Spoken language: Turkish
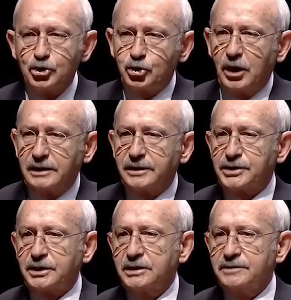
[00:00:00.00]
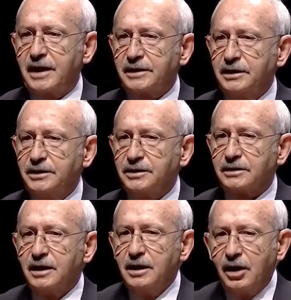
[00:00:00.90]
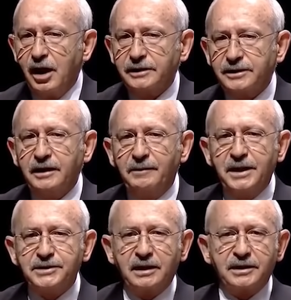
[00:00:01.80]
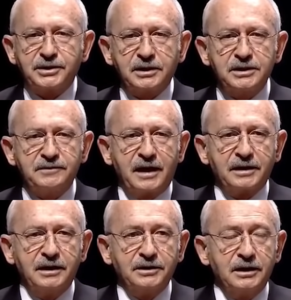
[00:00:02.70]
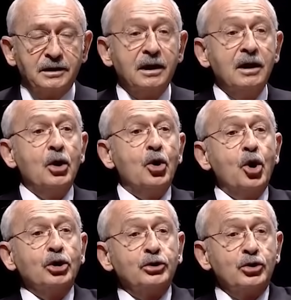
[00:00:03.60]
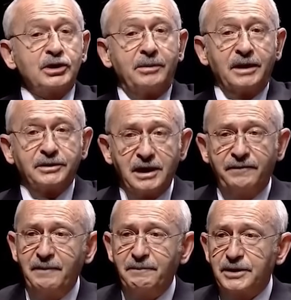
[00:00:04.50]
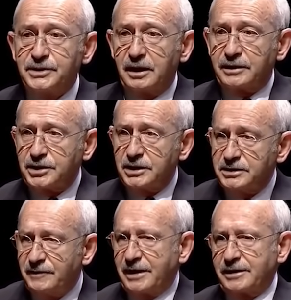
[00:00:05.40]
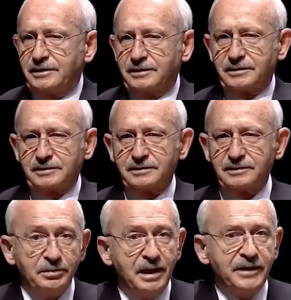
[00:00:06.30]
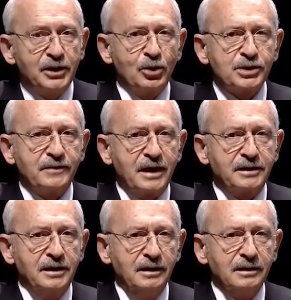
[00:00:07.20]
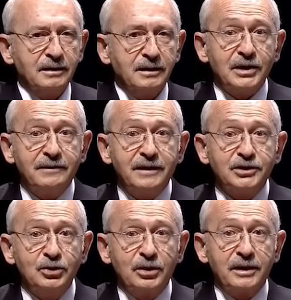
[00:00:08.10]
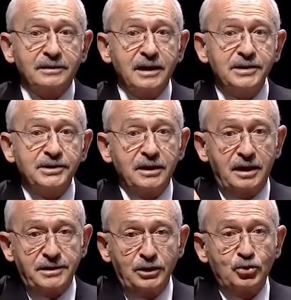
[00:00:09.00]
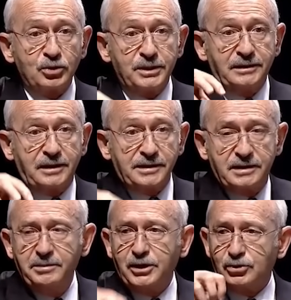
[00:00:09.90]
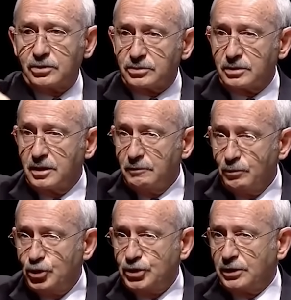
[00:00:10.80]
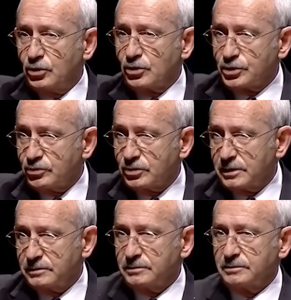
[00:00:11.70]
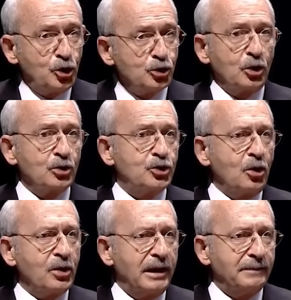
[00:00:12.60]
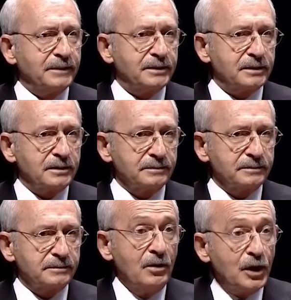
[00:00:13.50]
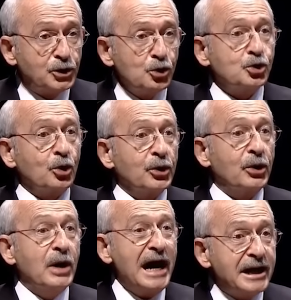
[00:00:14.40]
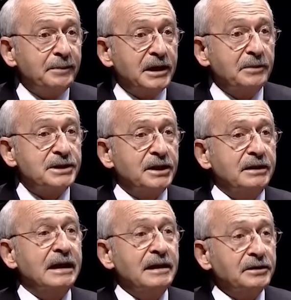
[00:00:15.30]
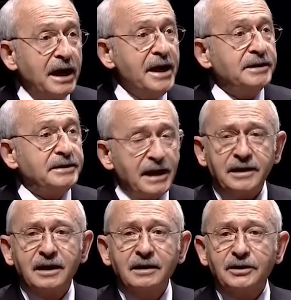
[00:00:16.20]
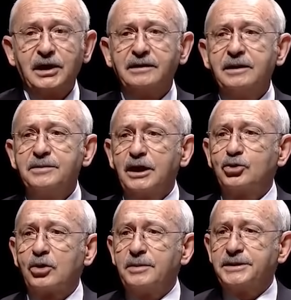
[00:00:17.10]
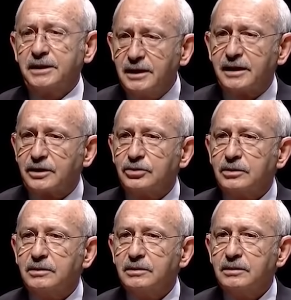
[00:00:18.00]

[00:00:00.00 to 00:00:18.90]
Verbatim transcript: Su alırsınız vergilidir. Altına bez alırsınız vergilidir. Öldüğü zaman kefen bezi alırsınız vergilidir. Kime veriyoruz vergi? Devleti yöneten siyaset kurumuna teslim ediyoruz. Bütçe diyoruz bunu. Şu soru çok önemlidir. Ve şu soruyu her birimizin tek tek kendimize sorması gerekiyor.